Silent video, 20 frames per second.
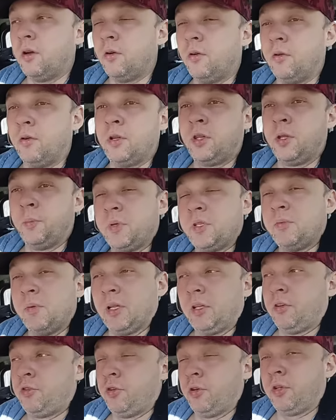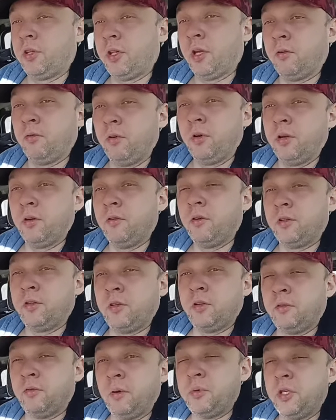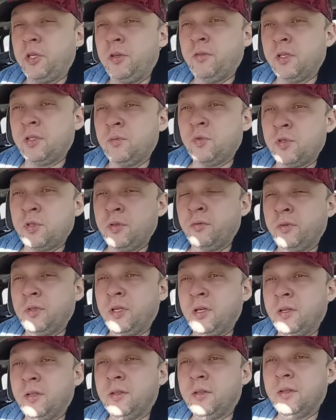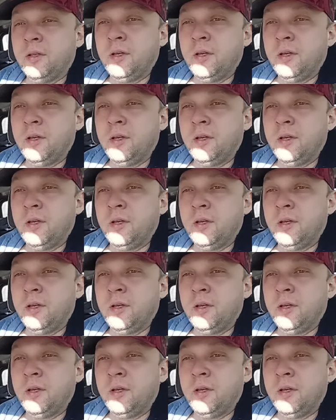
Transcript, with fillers: Он говорит, да посмотри, что это такое. Это говорит, вообще невозможно вытыкать.